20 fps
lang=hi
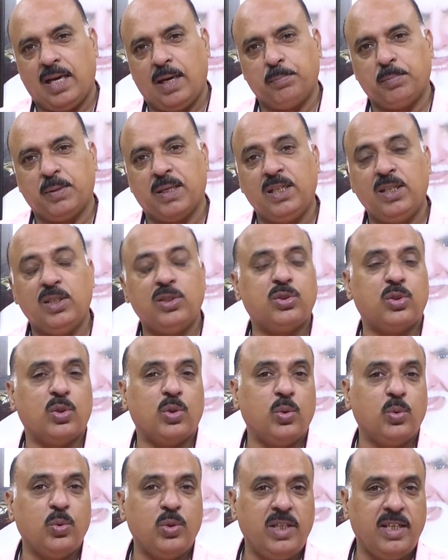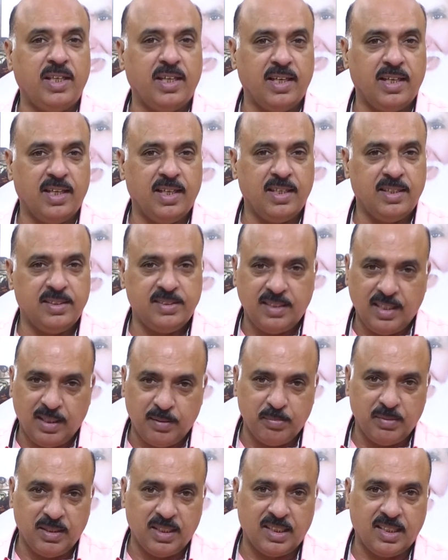आपके लिए ज़रूरी है
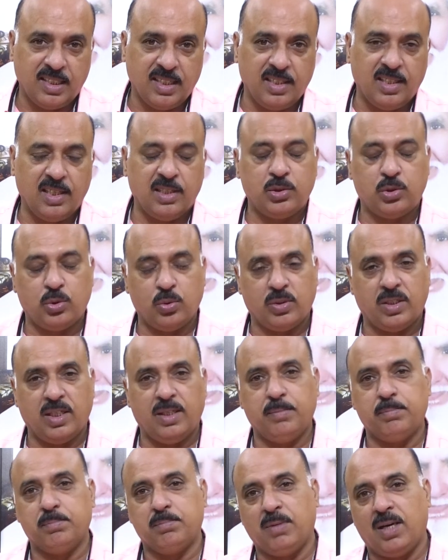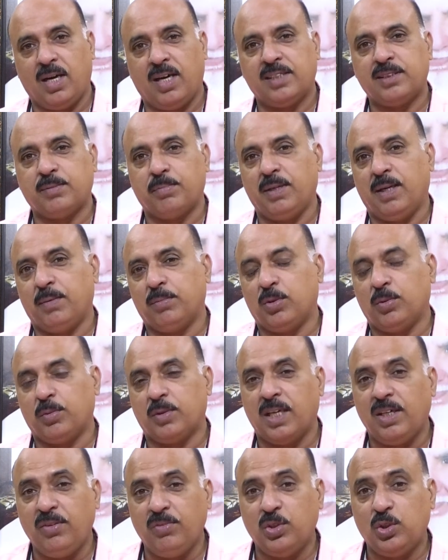जहन में रखिएगा चूँकि मार्स में आपको
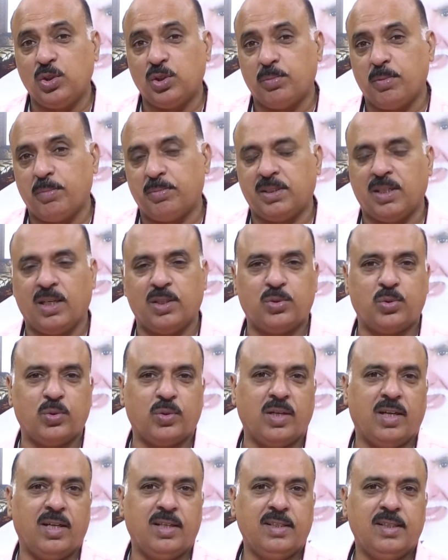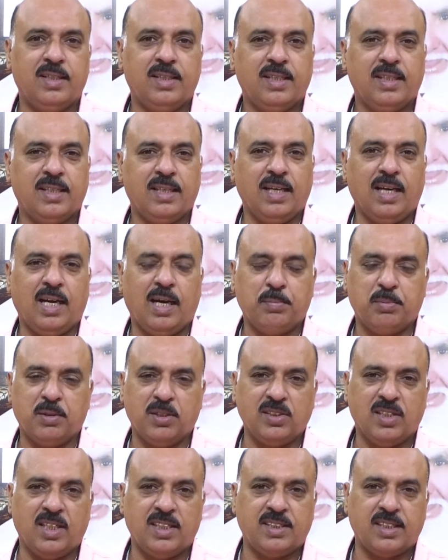कई वीडियोस में बता चुका कि
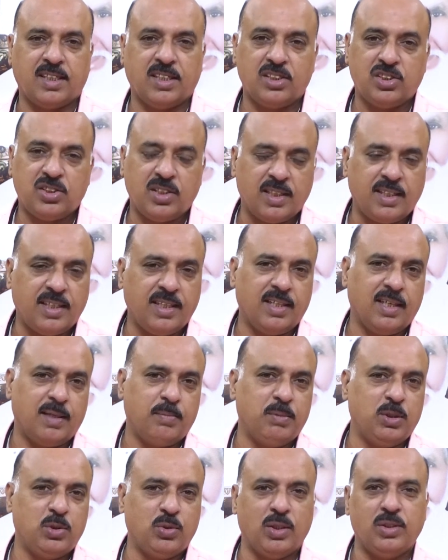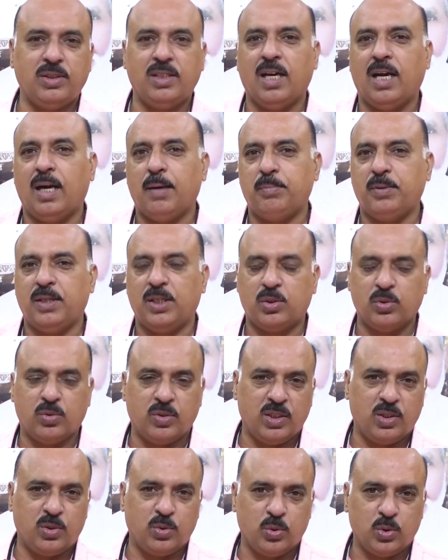आपके जायचे के छठे घर में जो है ये अब
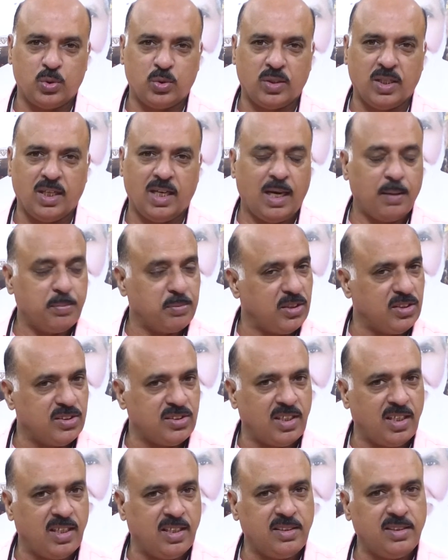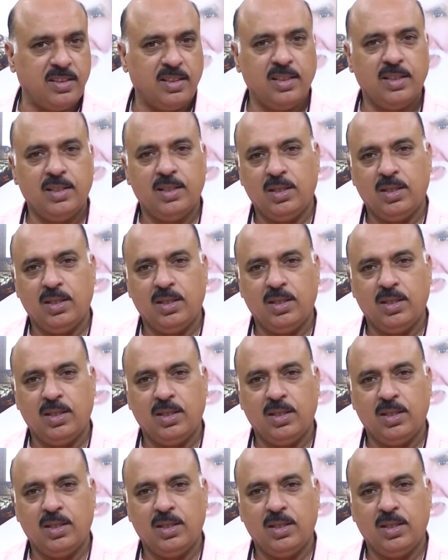रेटोग्रेट हो चुका है आपकी सेहत